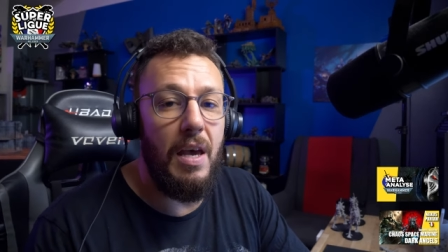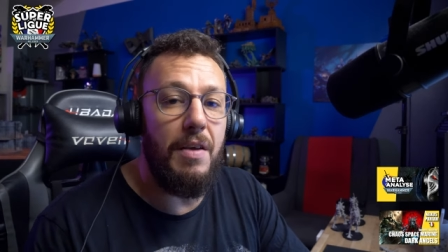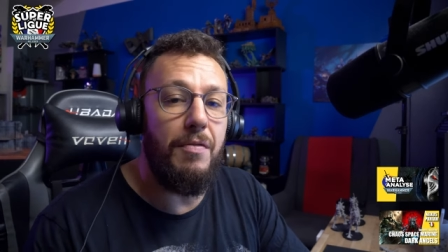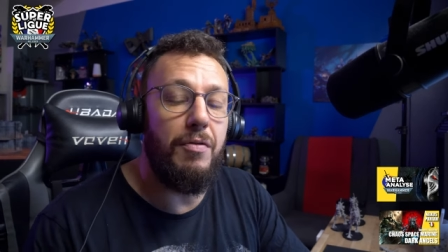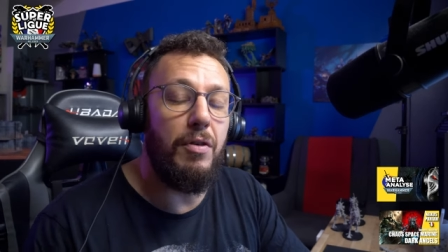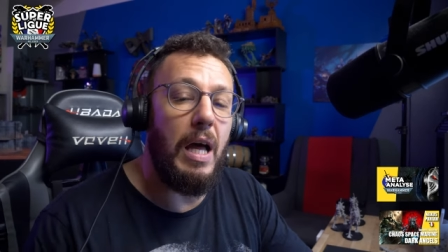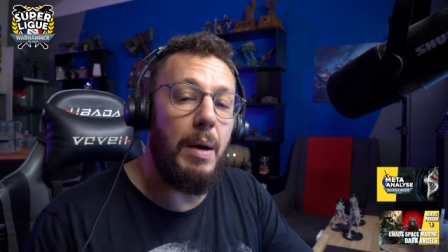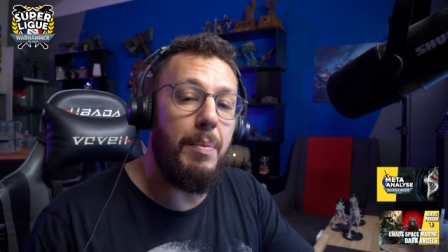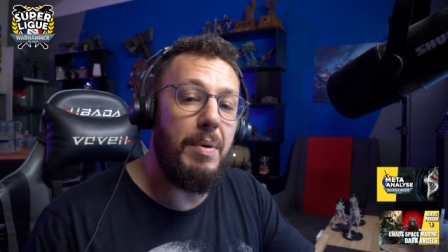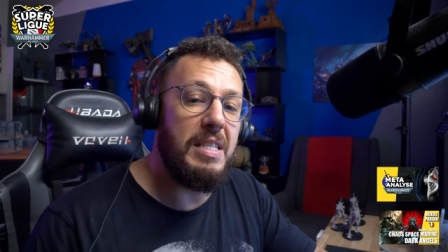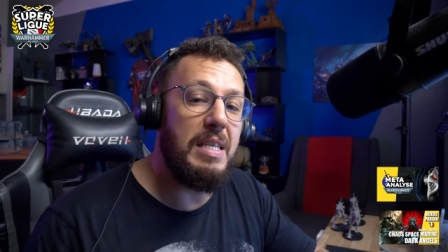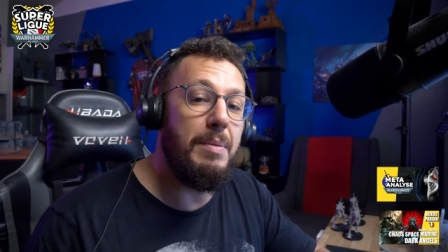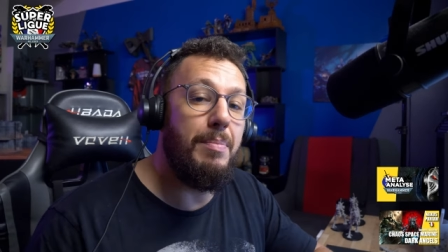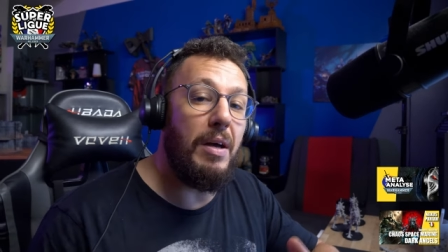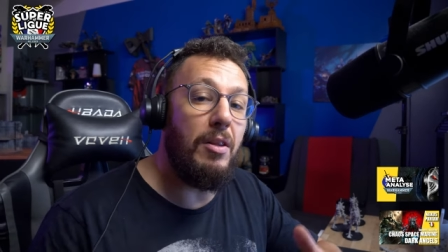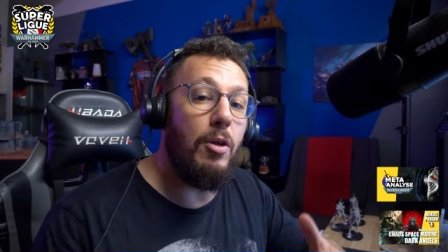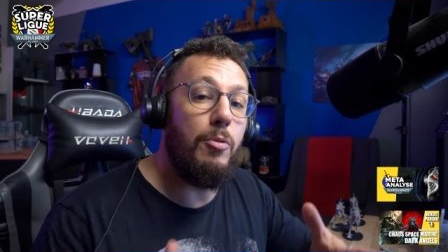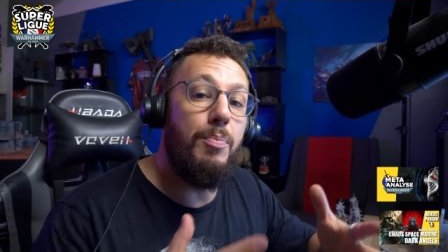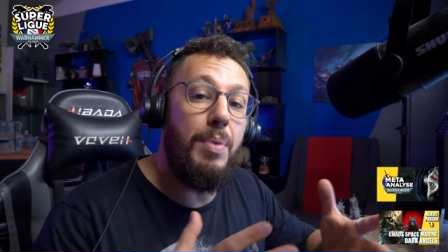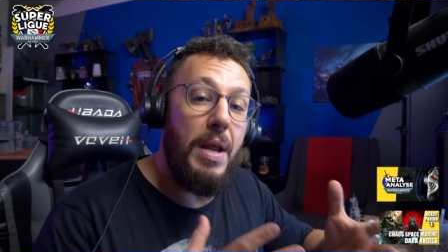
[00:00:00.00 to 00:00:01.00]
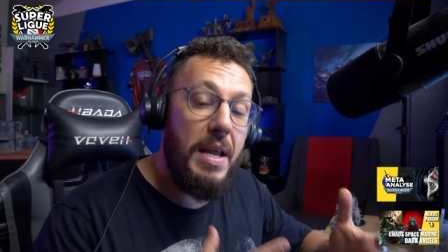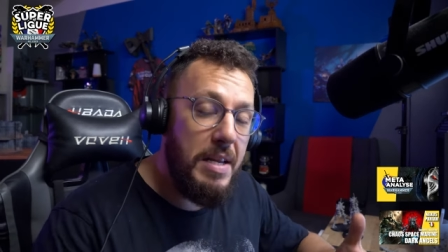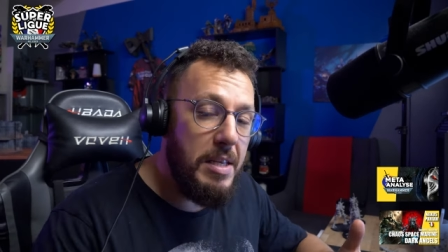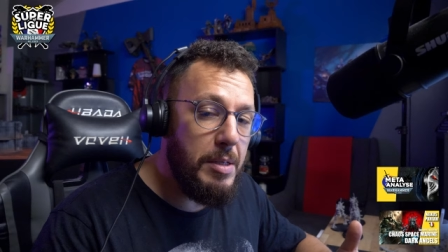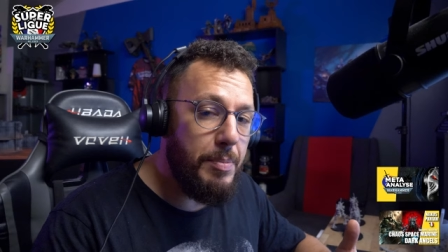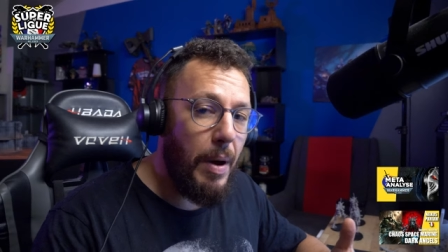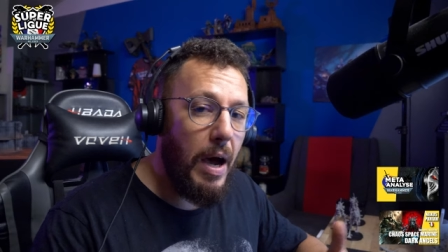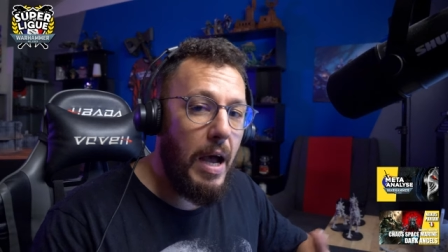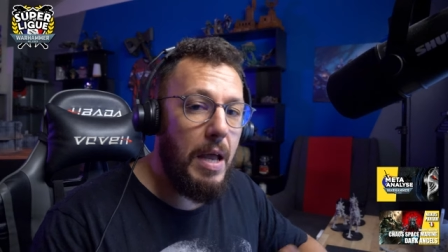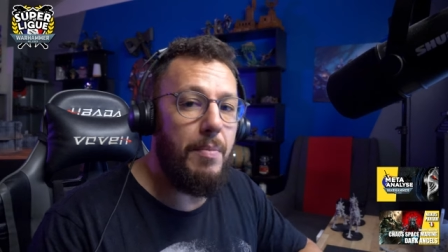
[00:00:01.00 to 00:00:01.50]
et il faudra passer par notre
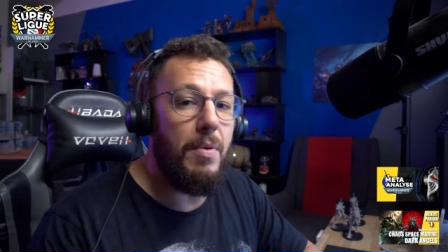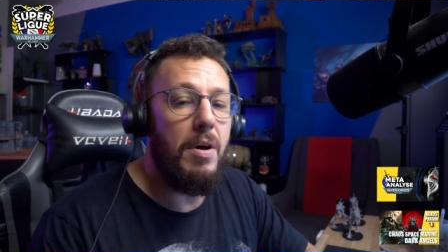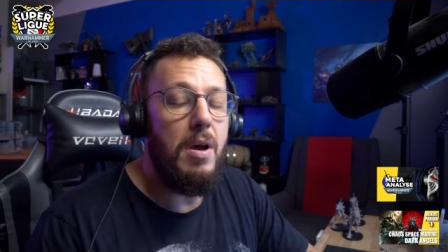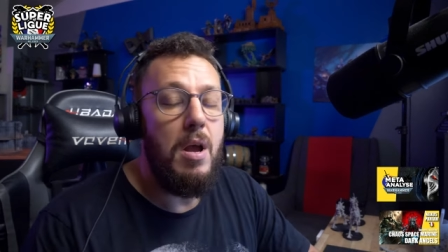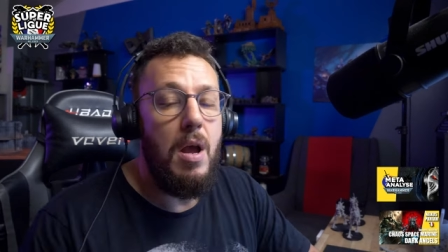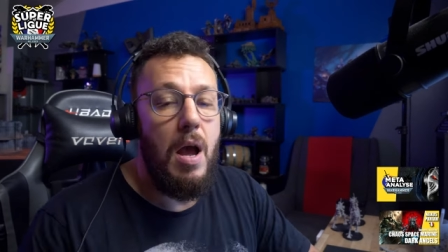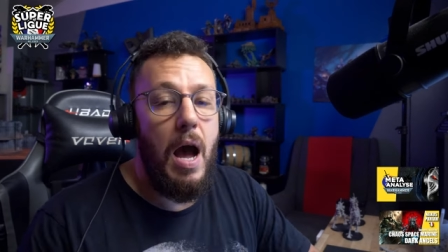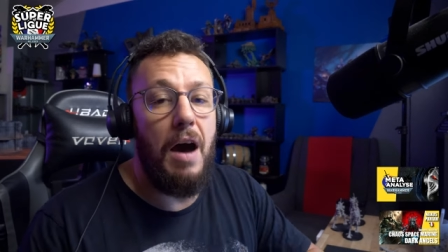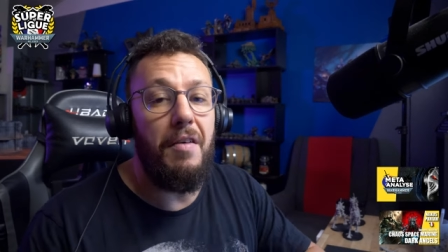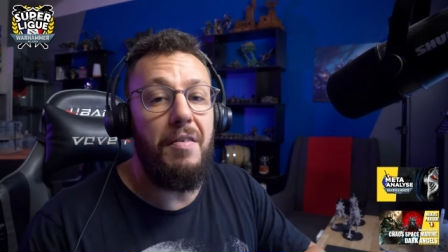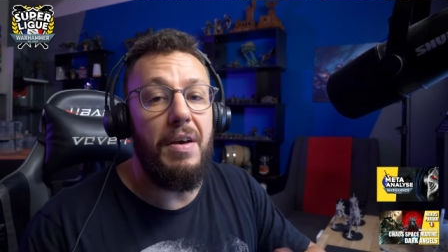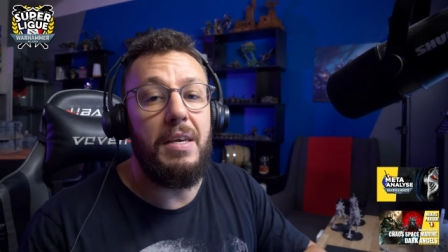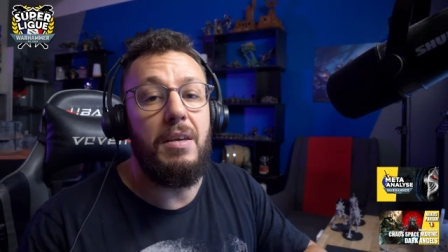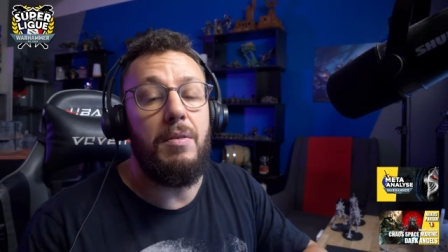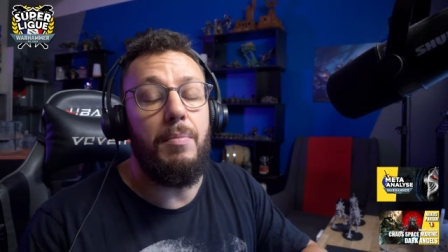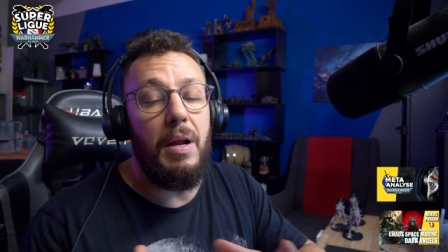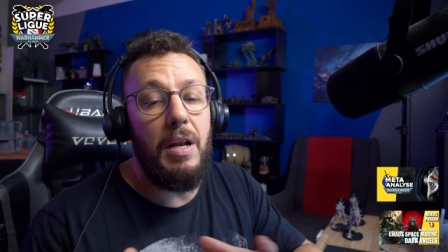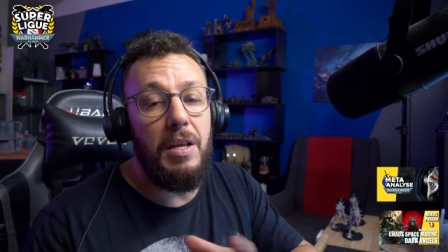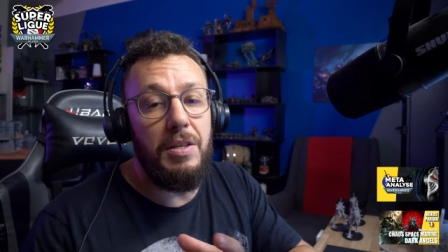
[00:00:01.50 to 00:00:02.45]
playlist Prime avec bah,